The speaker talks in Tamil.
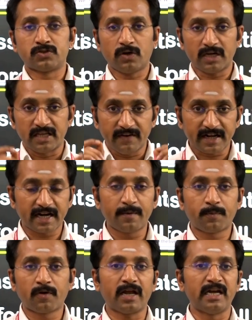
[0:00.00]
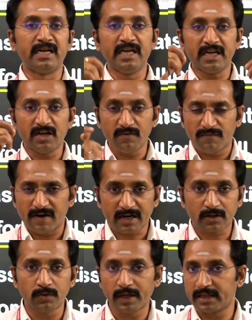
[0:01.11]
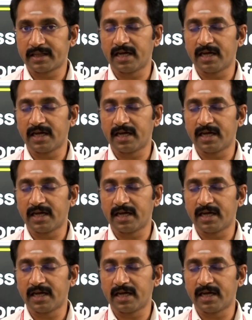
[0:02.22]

ஸோ இவர்களை போல நீங்களும் வரக்கூடிய